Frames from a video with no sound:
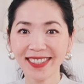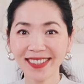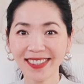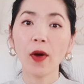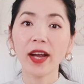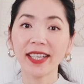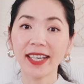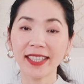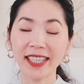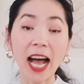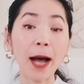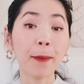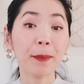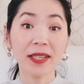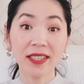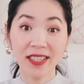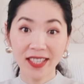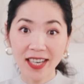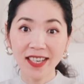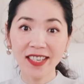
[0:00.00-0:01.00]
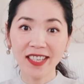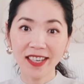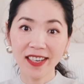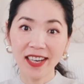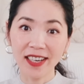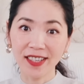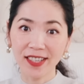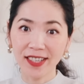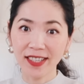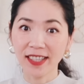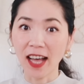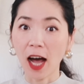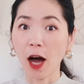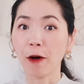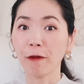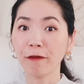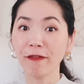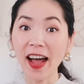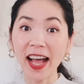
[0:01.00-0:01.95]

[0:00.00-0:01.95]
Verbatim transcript: 因为呢，他们深深的知道，